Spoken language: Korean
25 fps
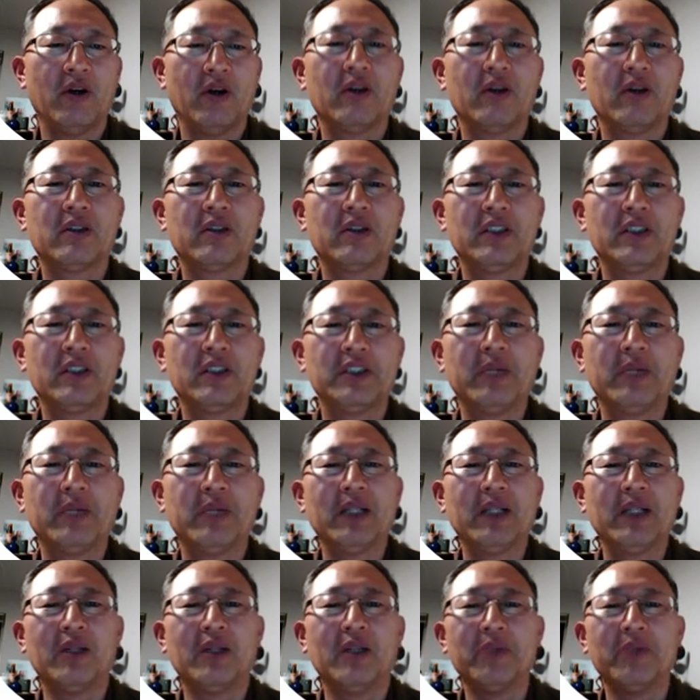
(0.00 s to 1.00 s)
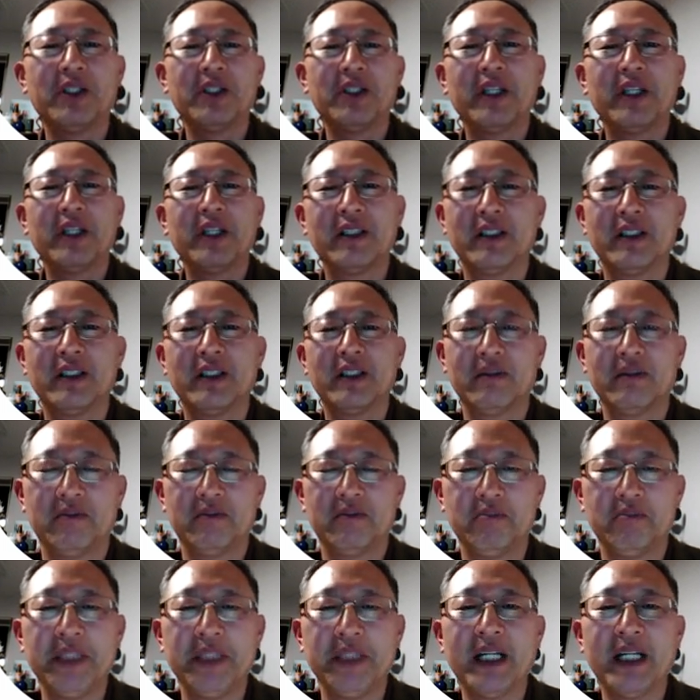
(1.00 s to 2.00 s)
그렇지만 없는 게 이제
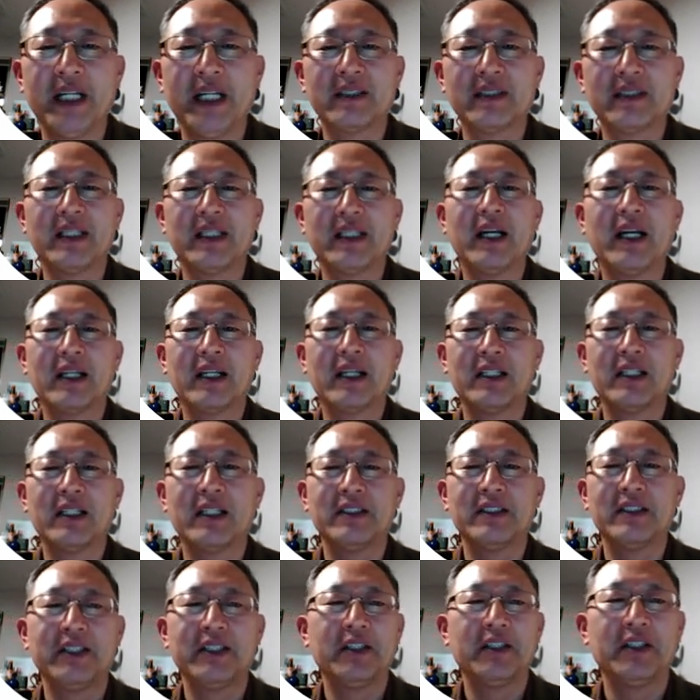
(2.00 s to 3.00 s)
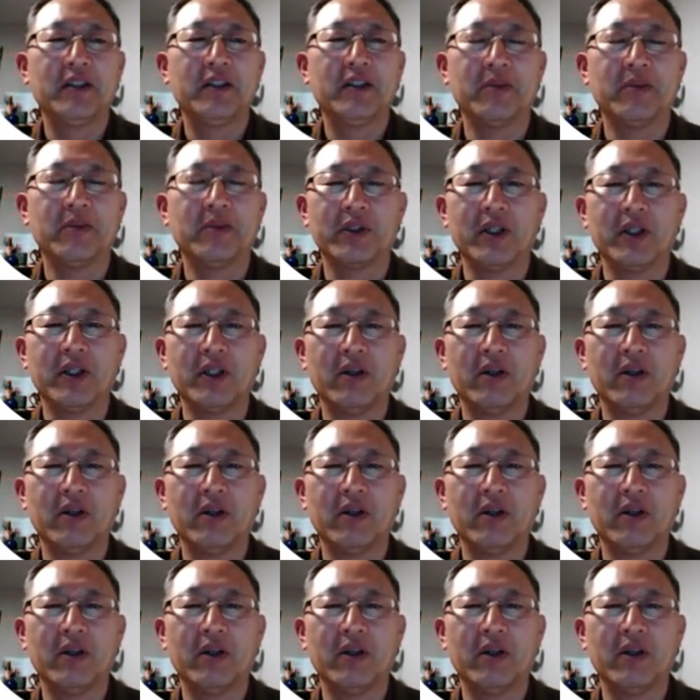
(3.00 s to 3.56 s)
미학사라는 책이 없어요.